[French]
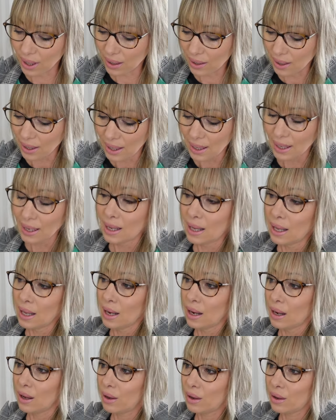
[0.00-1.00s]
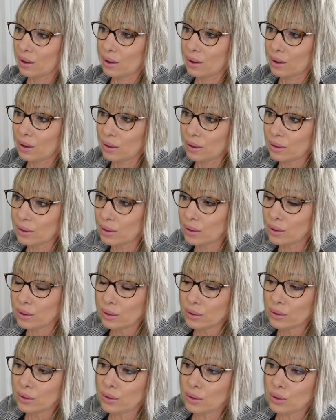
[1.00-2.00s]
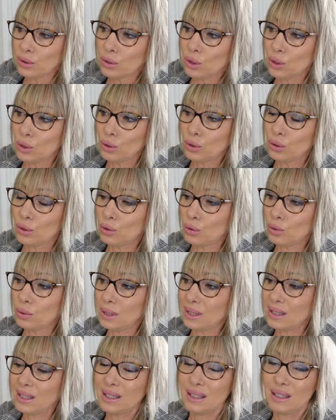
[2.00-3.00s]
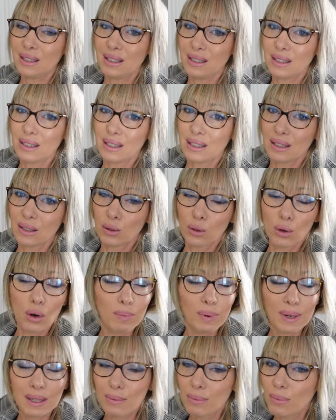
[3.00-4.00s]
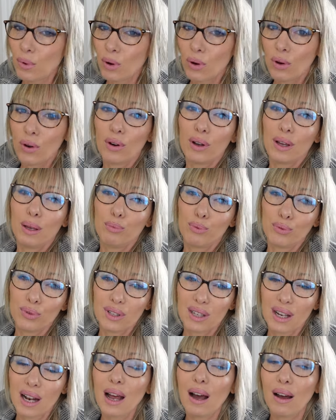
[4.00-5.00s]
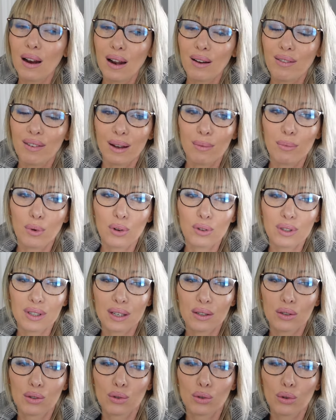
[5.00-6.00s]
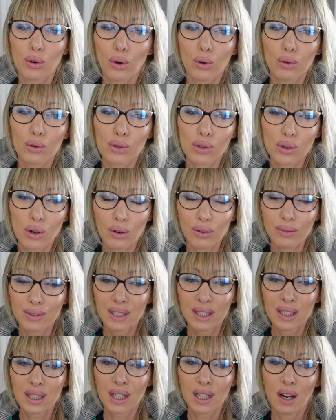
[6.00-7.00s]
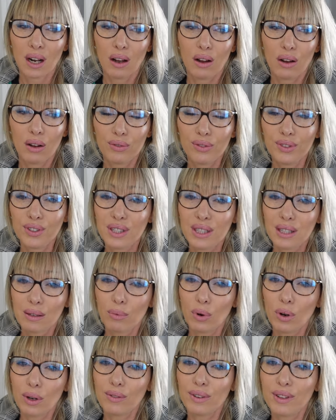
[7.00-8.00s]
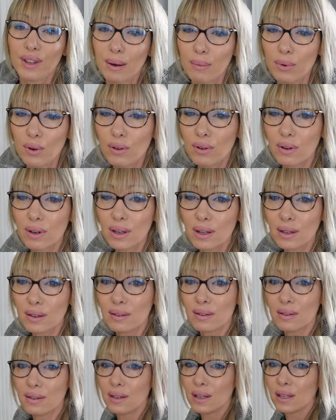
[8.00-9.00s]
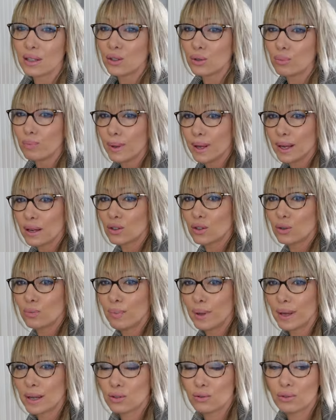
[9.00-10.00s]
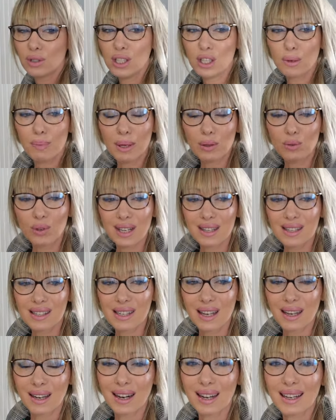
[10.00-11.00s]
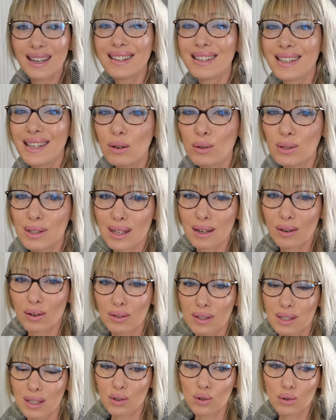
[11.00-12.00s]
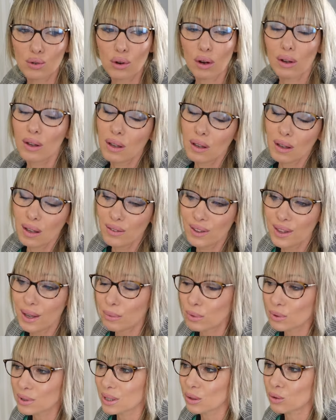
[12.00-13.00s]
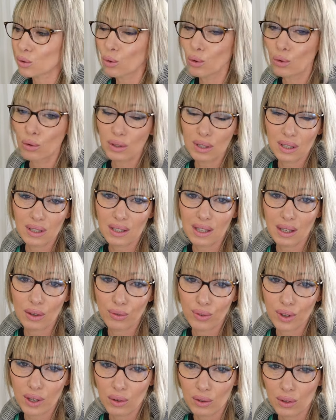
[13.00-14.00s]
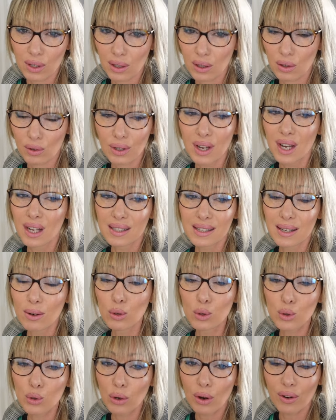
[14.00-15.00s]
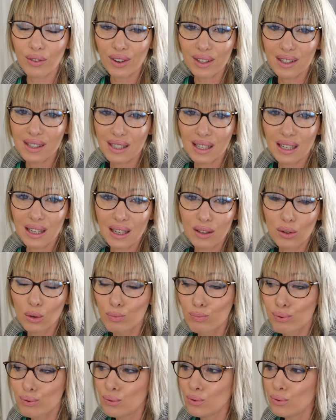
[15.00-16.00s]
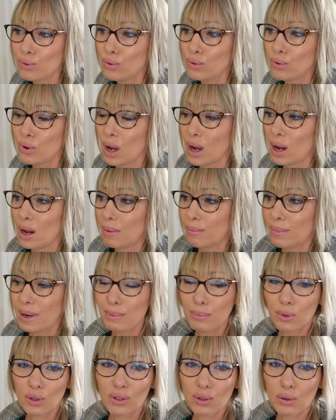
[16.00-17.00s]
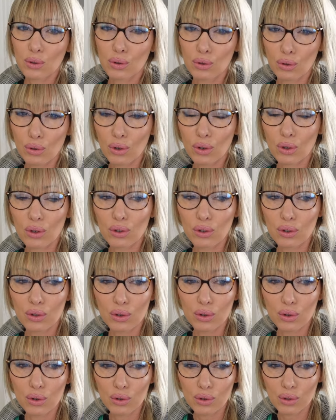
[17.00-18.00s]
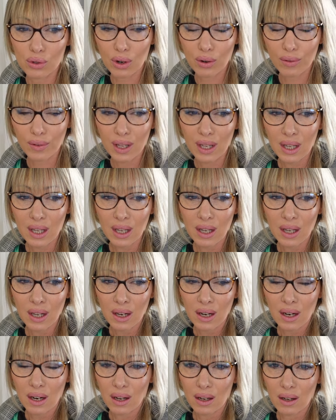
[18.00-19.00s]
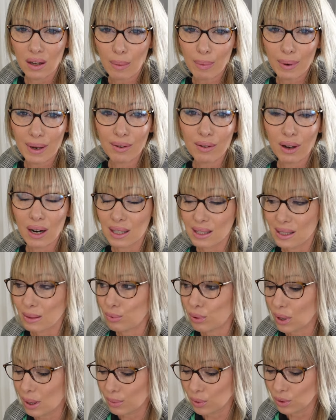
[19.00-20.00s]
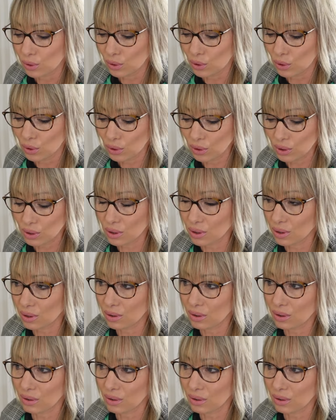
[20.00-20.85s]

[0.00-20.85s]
Hein. Euh, je suis complètement épuisé là. Là vraiment ça se ressent euh, physiquement évidemment. Hein. Euh, je perds, je perds. Je vous dis j'ai perdu 4,5 là, 4,5 kg en 7 jours. Évidemment c'est trop, c'est ce qui fait que t'es creux. C'est le sucre en fait, c'est de plus m'alimenter en sucre, je le sens. Euh, après voilà c'est pour la bonne cause.